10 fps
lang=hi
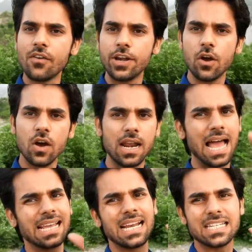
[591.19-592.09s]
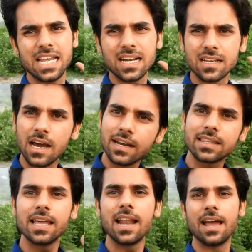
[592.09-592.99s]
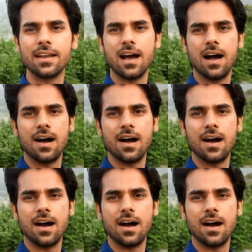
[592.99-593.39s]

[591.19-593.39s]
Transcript: और वीडियो को लाइक एंड शेयर करते रहना